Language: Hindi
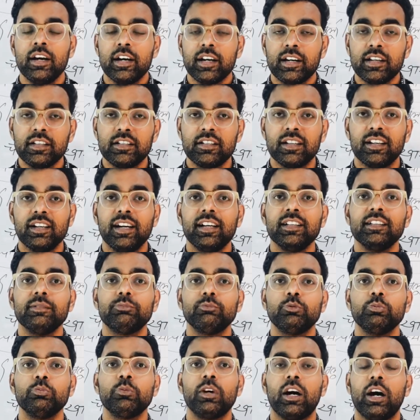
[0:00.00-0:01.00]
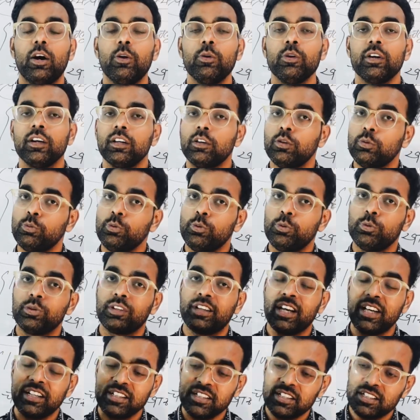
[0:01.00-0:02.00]
कि चना जब तुम खाओगे तो वो
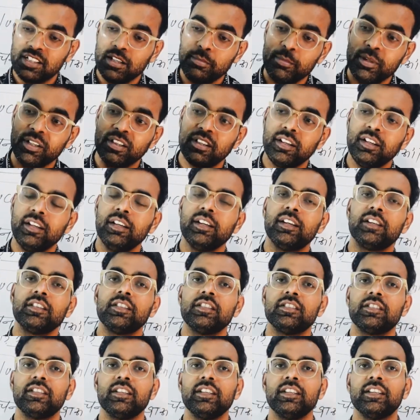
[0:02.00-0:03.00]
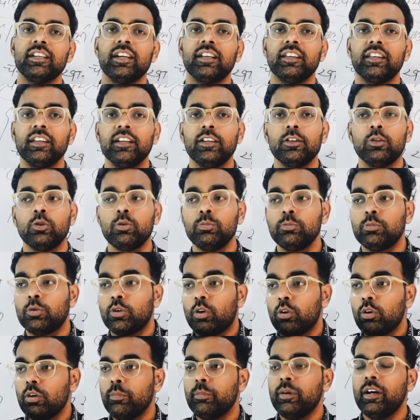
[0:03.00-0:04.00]
डाइजेशन में इतनी एनर्जी चली जाती है कि तुम
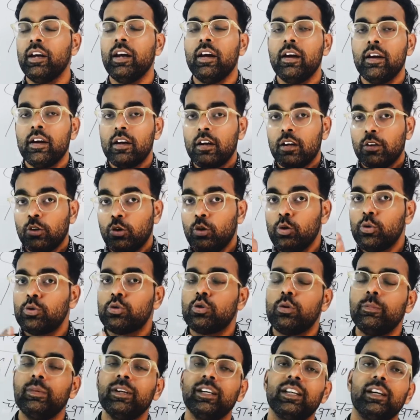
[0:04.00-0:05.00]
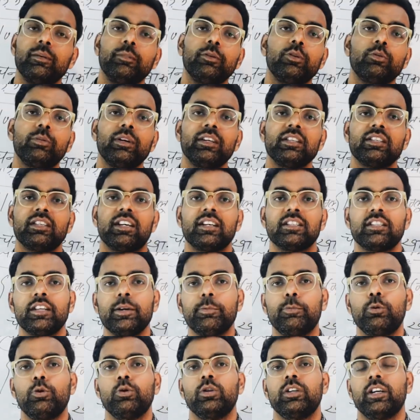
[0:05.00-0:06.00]
दौड़ में दो मीटर में तुम्हारी सांसें
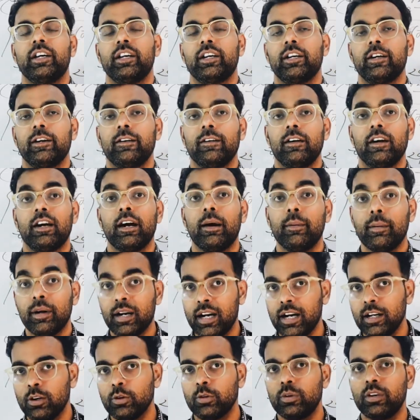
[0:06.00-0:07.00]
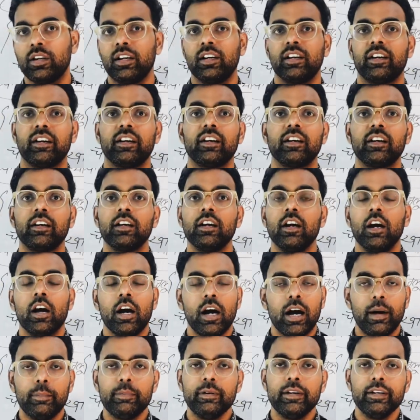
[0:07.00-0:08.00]
फूल जाएंगी घबराहट होने लगेगी
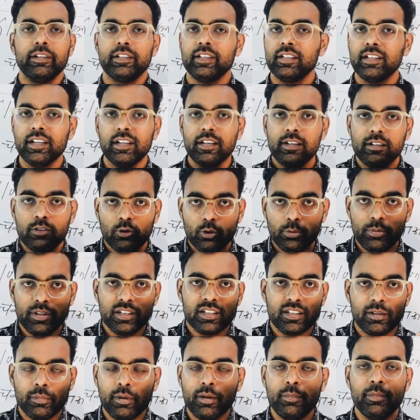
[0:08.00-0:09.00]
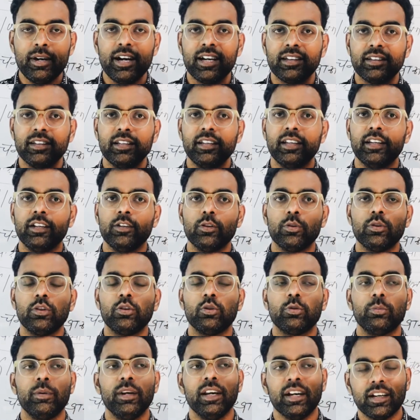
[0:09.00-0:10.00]
अब ये चीज़ें तुम्हें समझ में आती नहीं क्योंकि
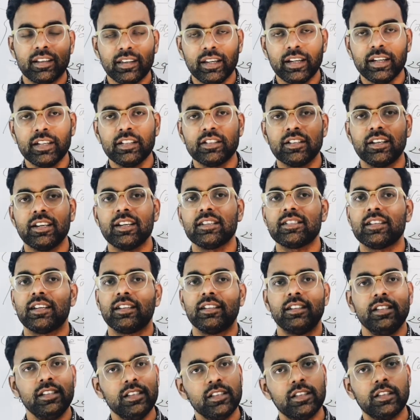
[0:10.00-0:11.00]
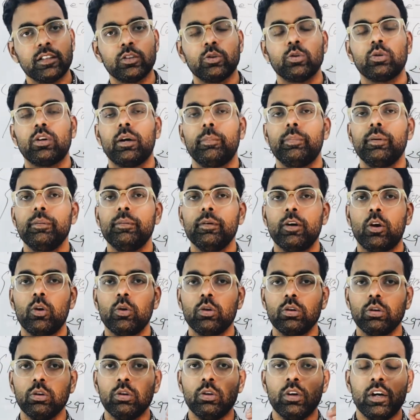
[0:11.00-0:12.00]
तुम्हें लगता है कि चना शक्ति देता तो कभी भी
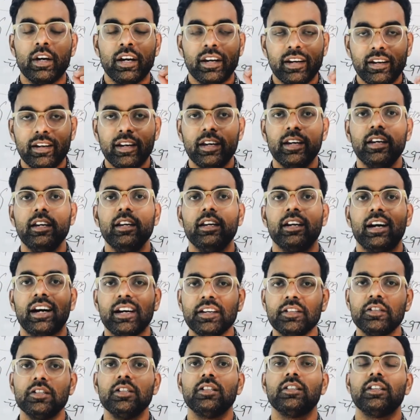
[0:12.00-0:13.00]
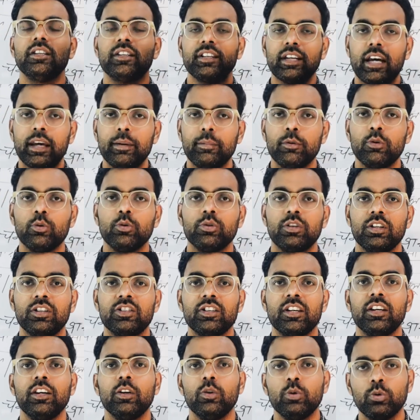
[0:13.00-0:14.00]
होंक लो नहीं हर चीज़ की टाइमिंग होती है
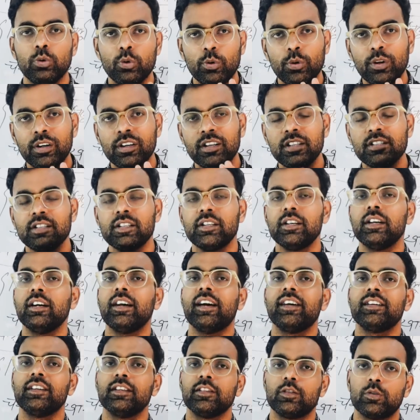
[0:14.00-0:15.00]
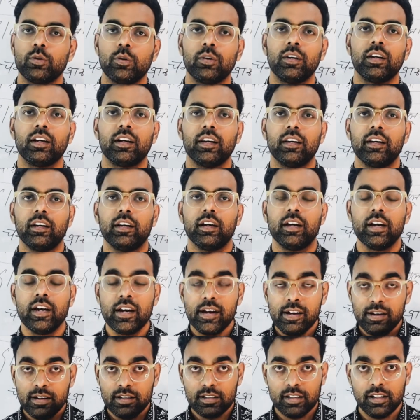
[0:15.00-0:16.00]
चने को दो घंटे चाहिए डाइजेस्ट होने के लिए
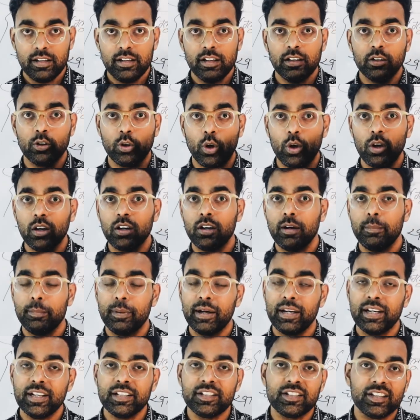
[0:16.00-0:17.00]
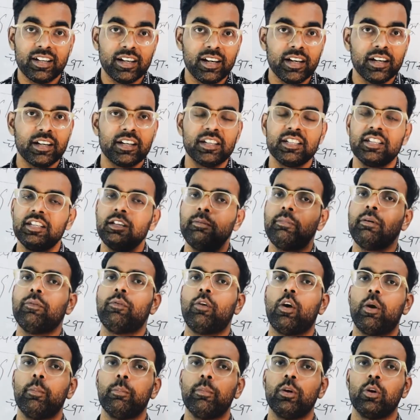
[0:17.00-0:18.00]
इसलिए दौड़ के पहले चना किसी भी
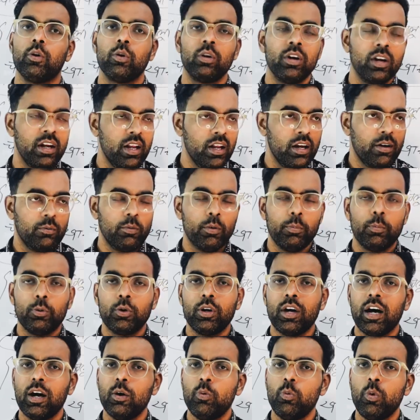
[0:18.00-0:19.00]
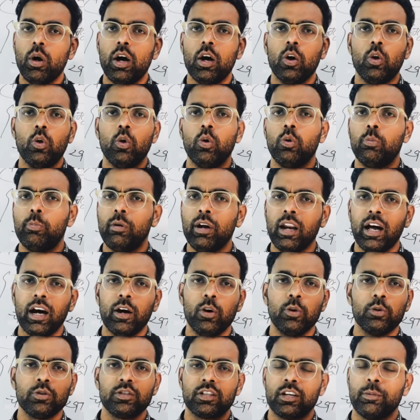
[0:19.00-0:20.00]
फॉर्म में हो वो भुना हुआ हो उबला
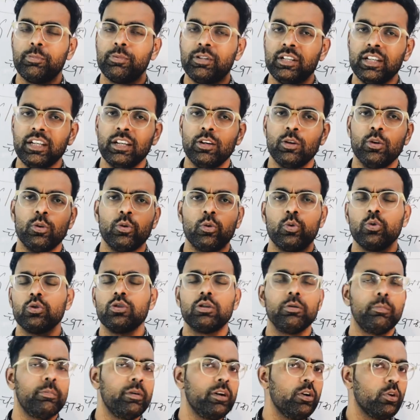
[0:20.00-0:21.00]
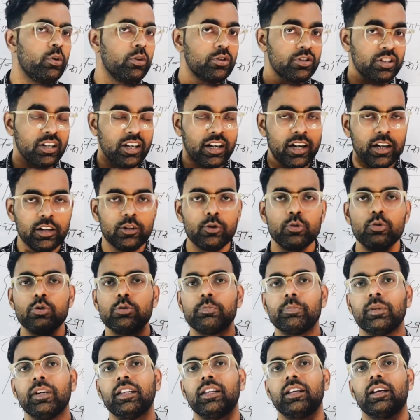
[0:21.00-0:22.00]
हो सब्जी हो कुछ भी हो चना यूज़
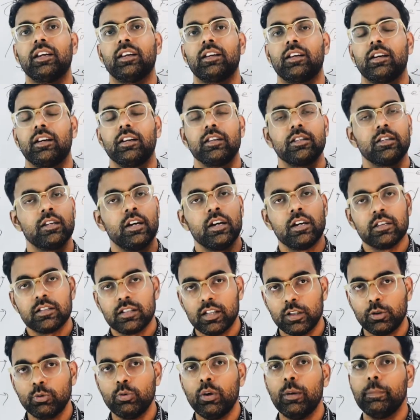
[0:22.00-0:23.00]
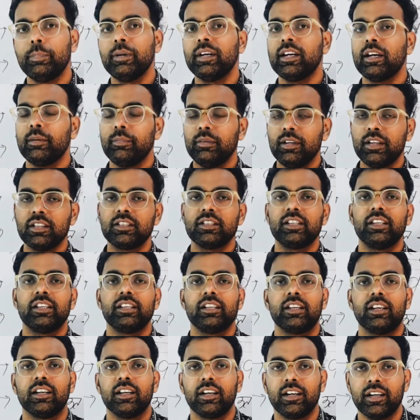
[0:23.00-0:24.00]
मत करना सतुआ पी के बिना चले
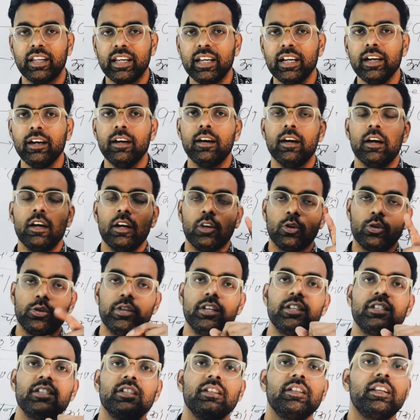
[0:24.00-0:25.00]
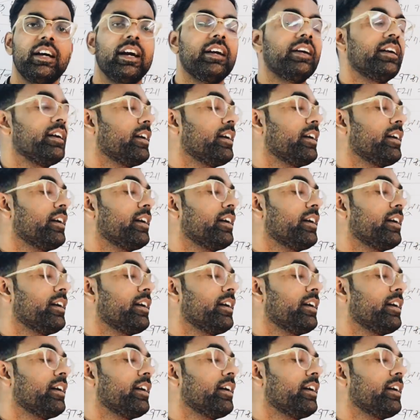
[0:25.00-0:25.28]
जाना ठीक है तो ये चीज़ ध्यान